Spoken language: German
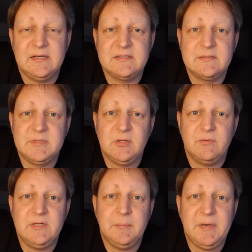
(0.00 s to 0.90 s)
dass es mich doch
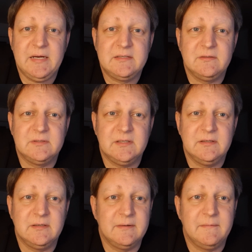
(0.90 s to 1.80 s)
wieder packt und
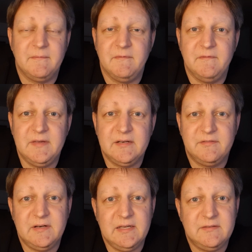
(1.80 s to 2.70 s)
dann werden
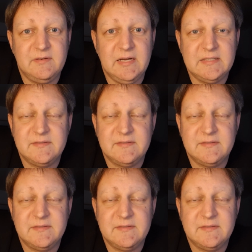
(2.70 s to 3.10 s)
vielleicht wieder ein,